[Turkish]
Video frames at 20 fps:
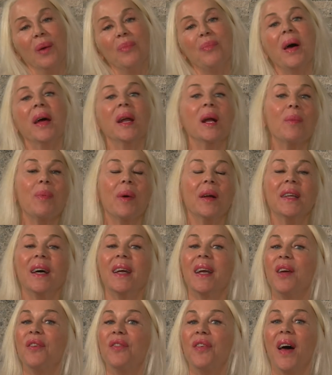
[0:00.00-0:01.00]

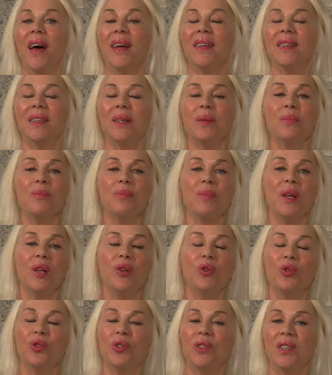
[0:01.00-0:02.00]
Merhabalar efendim,
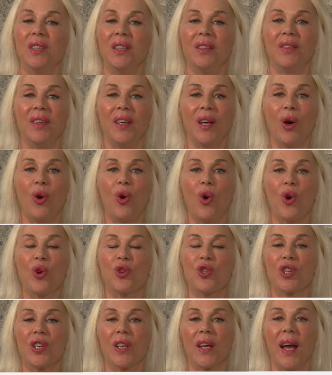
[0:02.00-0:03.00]
Billur TV'ye
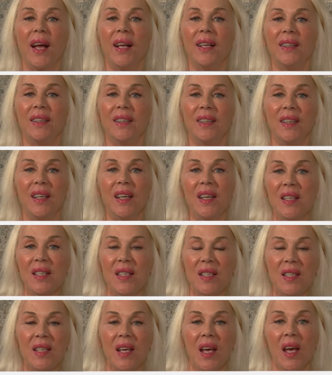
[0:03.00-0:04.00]
hoş
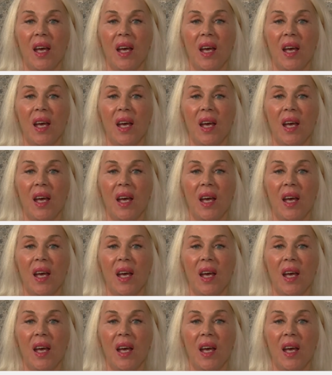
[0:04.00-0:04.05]
geldiniz.